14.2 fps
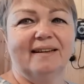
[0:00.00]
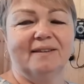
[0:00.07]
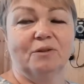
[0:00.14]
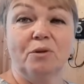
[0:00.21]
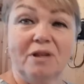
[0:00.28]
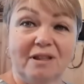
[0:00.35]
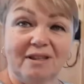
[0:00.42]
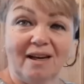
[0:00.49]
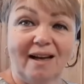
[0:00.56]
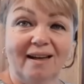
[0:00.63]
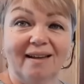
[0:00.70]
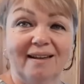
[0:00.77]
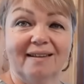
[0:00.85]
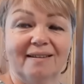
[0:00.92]
Но не
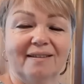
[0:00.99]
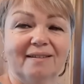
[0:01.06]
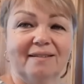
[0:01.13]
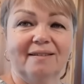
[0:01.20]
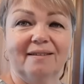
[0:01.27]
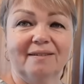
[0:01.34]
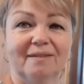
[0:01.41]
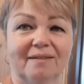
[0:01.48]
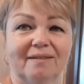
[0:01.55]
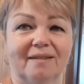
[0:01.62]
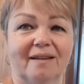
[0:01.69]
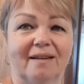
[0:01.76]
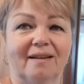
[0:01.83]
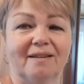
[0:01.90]
та? Не та.
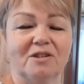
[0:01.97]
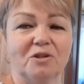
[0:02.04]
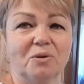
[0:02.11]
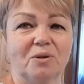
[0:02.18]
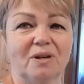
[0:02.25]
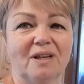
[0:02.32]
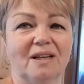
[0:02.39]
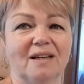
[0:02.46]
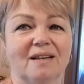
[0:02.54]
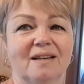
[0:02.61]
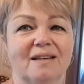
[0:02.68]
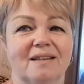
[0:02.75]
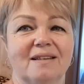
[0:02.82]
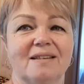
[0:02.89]
Та. Что? Та,
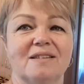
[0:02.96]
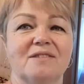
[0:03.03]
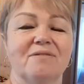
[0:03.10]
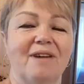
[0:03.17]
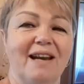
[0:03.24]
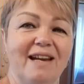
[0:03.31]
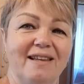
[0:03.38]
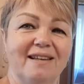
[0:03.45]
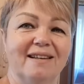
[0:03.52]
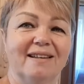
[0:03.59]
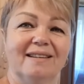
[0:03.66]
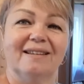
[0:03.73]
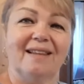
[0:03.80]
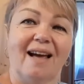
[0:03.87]
та. Сварить?
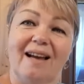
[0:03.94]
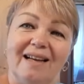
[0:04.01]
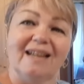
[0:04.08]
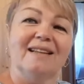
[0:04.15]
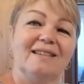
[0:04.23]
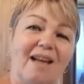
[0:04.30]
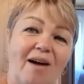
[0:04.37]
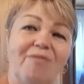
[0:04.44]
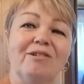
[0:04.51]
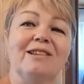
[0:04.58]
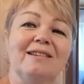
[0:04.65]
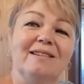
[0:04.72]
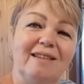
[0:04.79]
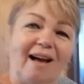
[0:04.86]
Та. Та
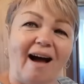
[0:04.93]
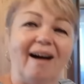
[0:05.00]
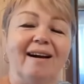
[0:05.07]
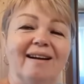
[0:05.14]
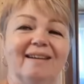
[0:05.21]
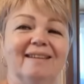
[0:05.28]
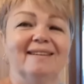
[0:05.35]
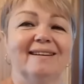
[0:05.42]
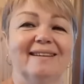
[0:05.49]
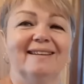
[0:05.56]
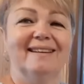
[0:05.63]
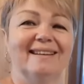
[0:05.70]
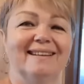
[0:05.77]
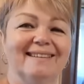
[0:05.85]
вот та.
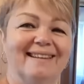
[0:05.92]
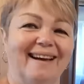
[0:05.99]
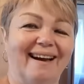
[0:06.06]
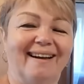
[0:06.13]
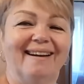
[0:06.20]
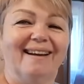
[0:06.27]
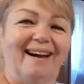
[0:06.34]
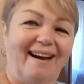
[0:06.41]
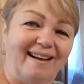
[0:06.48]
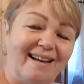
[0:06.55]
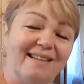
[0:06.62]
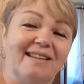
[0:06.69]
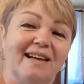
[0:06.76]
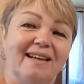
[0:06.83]
Та. Та. А, а
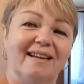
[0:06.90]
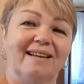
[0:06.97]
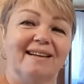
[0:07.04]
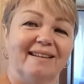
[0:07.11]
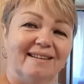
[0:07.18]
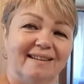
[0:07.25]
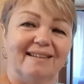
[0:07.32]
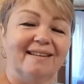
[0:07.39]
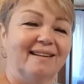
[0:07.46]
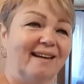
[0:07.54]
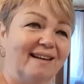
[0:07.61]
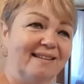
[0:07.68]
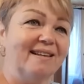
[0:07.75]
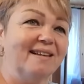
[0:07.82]
это... Ну.
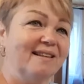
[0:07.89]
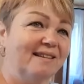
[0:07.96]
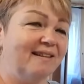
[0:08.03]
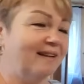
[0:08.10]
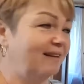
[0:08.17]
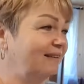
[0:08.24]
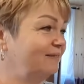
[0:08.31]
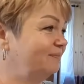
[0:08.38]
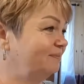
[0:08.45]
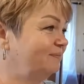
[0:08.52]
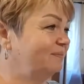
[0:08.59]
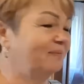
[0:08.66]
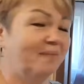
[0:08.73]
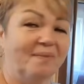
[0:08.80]
А это не та.
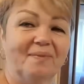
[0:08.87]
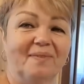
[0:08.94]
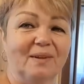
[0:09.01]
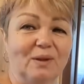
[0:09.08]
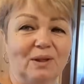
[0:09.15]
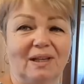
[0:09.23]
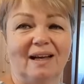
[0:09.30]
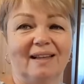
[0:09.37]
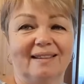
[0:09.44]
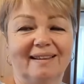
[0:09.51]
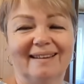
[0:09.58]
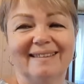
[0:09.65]
Ну ладно.